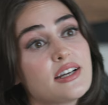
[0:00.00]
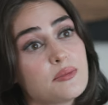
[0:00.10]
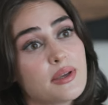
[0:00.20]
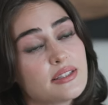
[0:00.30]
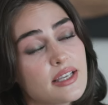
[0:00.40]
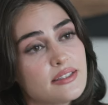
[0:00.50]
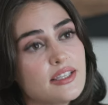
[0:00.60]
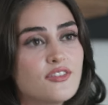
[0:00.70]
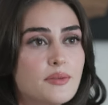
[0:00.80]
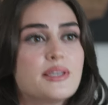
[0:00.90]
en kıymetli
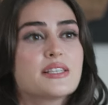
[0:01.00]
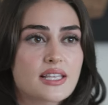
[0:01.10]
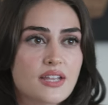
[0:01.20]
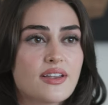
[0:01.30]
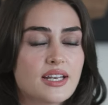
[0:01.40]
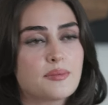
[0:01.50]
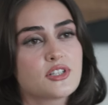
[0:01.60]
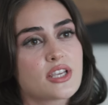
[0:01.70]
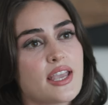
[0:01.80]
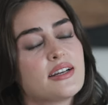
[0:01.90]
hediye ve bir insana
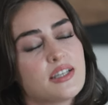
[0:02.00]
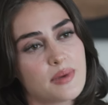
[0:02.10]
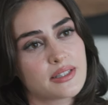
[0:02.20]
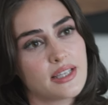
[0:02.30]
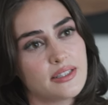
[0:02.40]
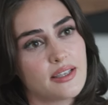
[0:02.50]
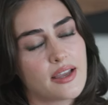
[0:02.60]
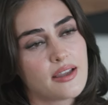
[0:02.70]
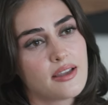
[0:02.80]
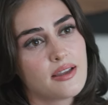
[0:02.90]
verilebilecek en kıymetli hediye.